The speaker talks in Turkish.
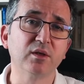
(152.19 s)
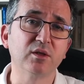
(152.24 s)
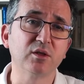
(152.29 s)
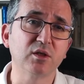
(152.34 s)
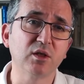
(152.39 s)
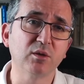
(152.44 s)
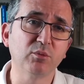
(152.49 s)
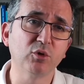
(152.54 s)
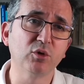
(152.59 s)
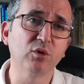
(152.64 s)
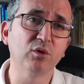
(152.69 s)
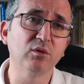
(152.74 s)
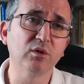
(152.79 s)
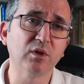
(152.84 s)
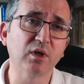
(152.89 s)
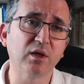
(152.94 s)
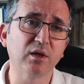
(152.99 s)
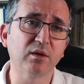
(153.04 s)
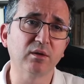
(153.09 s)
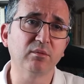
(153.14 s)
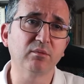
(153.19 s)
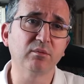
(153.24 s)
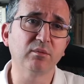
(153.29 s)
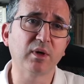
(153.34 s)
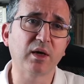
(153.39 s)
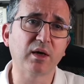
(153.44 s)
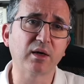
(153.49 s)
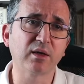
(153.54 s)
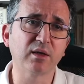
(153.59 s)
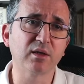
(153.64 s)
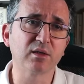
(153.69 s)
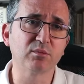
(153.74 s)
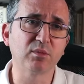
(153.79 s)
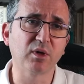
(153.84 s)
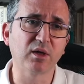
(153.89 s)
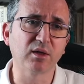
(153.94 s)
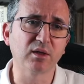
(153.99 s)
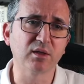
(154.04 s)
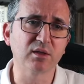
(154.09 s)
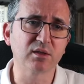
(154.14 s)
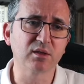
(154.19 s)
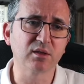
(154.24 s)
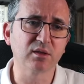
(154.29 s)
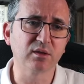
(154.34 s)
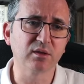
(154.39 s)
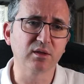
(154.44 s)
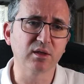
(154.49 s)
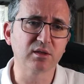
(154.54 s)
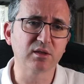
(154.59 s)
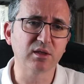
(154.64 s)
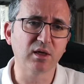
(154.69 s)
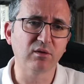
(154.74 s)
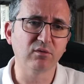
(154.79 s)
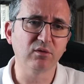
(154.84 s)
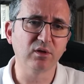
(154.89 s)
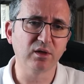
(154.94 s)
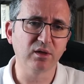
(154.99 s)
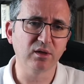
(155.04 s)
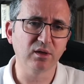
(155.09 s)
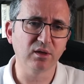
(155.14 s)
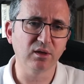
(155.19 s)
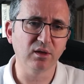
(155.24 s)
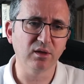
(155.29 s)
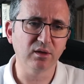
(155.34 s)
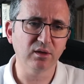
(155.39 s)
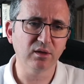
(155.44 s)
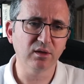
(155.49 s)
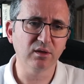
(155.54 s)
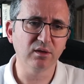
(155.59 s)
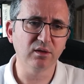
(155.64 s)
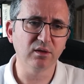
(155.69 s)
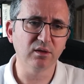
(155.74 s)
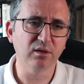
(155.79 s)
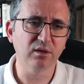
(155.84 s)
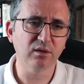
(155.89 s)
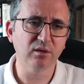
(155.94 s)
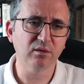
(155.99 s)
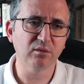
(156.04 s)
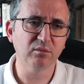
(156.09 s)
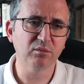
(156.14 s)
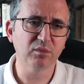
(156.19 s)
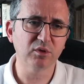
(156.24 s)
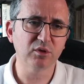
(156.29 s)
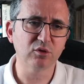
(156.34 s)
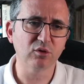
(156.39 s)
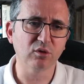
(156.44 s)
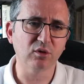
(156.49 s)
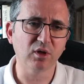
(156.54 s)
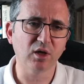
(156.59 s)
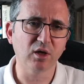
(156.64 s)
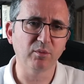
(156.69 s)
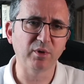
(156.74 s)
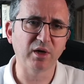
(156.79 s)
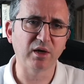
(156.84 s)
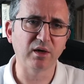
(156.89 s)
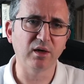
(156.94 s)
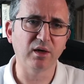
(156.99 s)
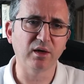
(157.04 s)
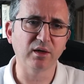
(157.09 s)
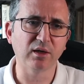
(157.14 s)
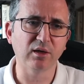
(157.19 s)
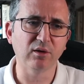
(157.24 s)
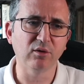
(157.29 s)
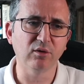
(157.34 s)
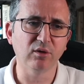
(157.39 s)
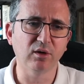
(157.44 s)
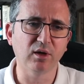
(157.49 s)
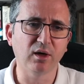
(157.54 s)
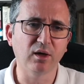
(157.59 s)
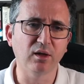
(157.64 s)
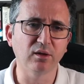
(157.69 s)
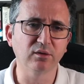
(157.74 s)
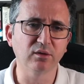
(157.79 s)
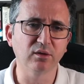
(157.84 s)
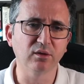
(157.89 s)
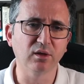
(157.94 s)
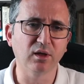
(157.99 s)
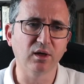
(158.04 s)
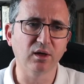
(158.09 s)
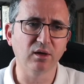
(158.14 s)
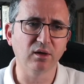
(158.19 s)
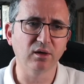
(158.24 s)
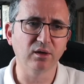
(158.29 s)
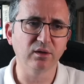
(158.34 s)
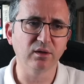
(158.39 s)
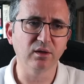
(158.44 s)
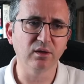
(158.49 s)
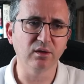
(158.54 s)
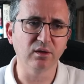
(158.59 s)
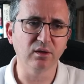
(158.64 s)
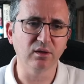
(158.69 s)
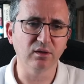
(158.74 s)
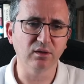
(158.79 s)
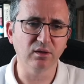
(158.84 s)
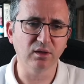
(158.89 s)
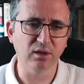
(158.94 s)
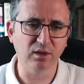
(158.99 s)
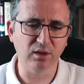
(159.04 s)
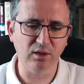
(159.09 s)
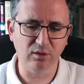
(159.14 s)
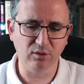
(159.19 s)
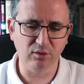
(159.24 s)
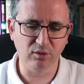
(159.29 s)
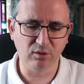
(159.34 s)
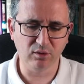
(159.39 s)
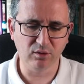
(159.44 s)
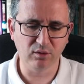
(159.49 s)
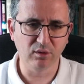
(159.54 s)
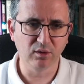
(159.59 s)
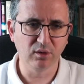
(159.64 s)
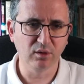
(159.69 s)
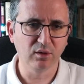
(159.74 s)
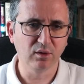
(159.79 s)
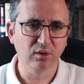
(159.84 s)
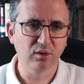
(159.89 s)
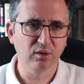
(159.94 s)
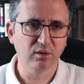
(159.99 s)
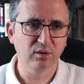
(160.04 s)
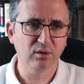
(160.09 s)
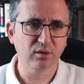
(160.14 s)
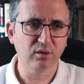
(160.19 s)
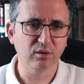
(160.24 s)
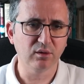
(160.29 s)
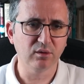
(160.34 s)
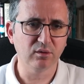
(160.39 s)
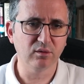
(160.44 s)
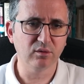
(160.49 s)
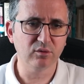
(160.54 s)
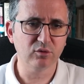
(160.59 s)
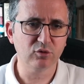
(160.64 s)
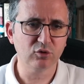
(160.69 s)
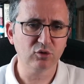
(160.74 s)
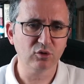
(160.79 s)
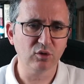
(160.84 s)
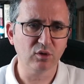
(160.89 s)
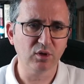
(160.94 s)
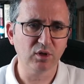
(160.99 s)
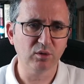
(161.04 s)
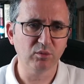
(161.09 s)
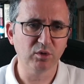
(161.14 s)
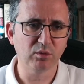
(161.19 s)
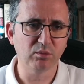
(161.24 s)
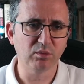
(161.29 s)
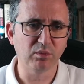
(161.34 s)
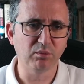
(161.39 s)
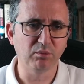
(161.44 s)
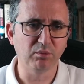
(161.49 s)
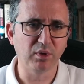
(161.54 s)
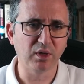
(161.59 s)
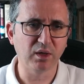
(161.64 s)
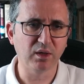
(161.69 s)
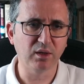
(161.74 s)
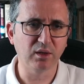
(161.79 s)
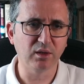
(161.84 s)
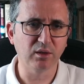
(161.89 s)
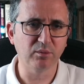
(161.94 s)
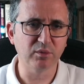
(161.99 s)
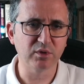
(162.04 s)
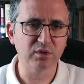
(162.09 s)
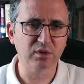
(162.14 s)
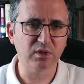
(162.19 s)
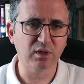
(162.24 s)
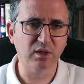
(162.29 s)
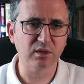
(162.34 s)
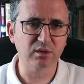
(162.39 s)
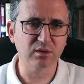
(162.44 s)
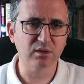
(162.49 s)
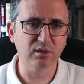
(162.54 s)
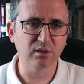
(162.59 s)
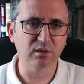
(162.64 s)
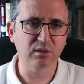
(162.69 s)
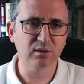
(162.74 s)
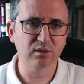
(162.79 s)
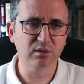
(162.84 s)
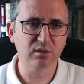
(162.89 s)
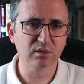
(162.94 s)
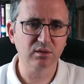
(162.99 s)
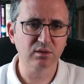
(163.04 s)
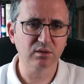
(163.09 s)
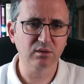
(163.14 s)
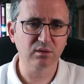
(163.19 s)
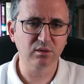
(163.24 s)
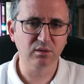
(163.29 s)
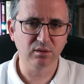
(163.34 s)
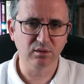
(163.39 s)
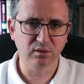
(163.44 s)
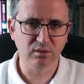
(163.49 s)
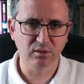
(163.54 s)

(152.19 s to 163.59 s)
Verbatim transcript: İşte bugün de Merkez Bankası rezervleriyle ilgili birçok haberler geliyor. Altınlarla ilgili de geliyor. Ee, şöyle bir bakalım isterseniz.